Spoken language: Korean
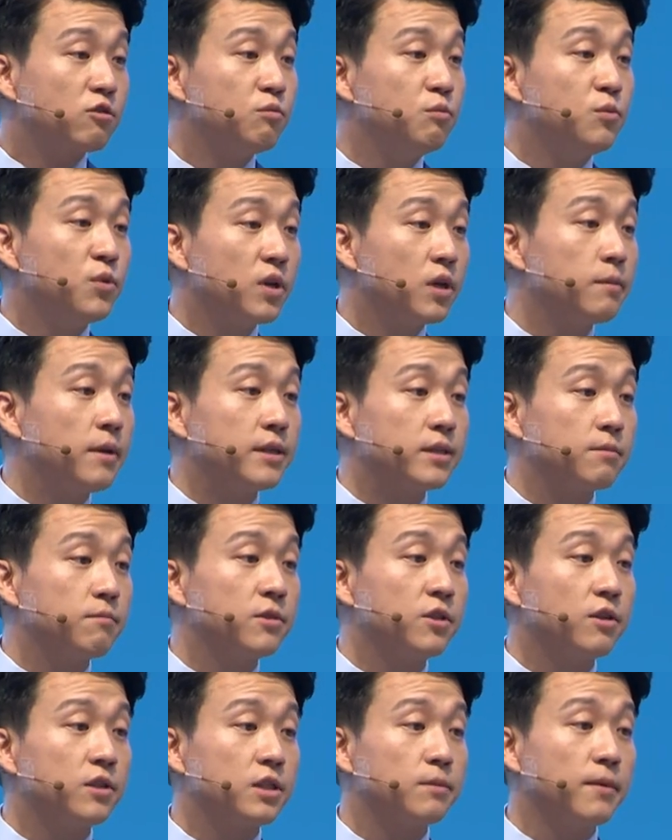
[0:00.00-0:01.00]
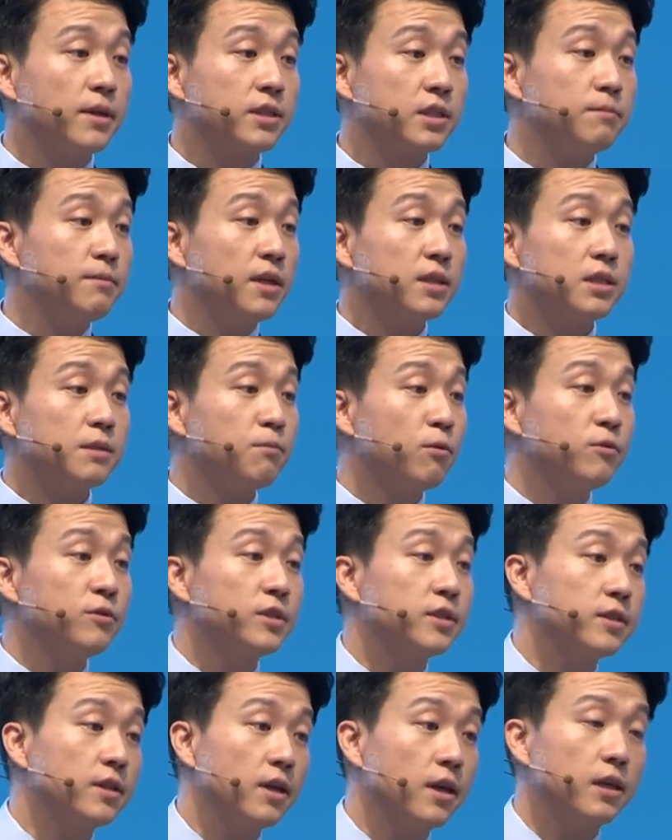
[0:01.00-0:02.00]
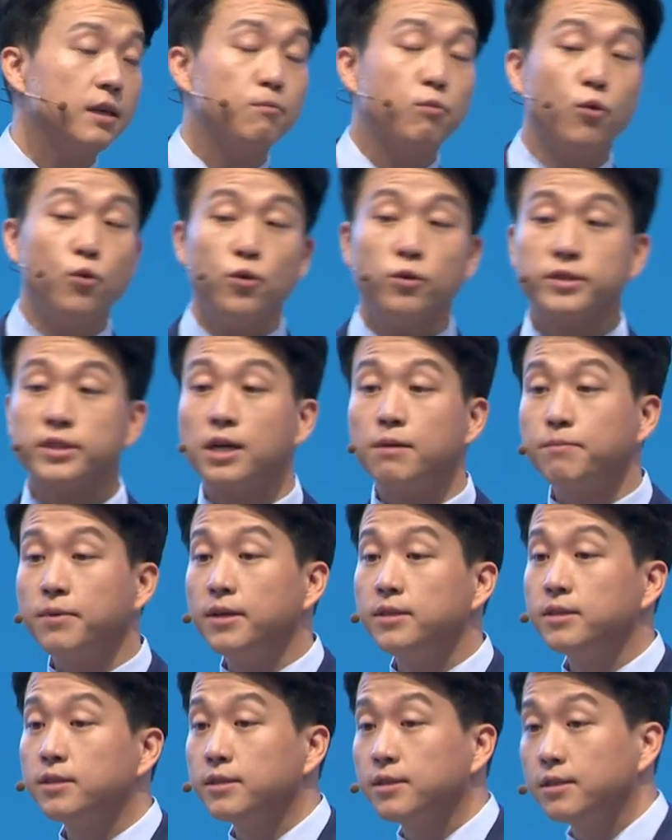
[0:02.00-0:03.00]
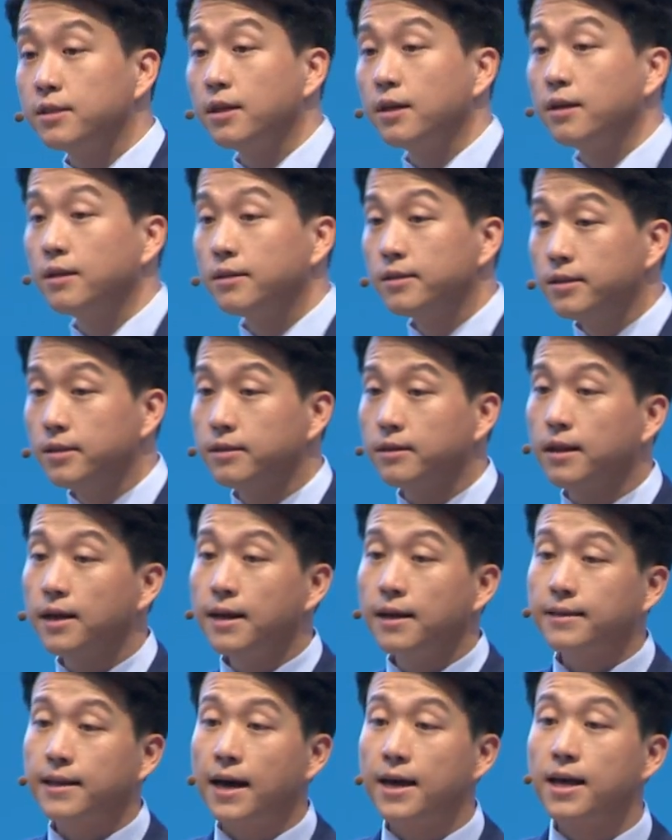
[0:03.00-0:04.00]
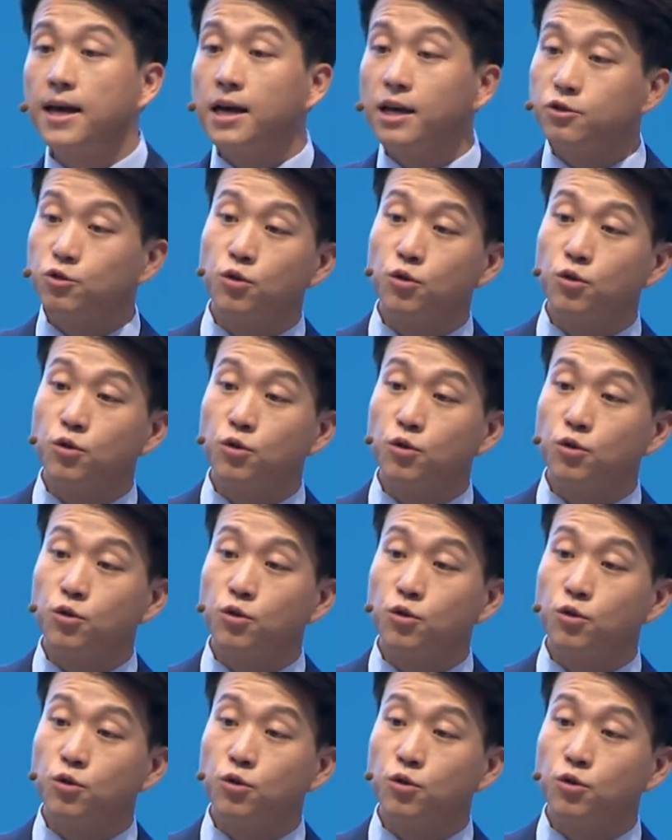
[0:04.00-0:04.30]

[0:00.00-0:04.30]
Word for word: 분명히 말씀드렸지만 스마트폰 시대, 이 포노사피엔스 시대에는 다양한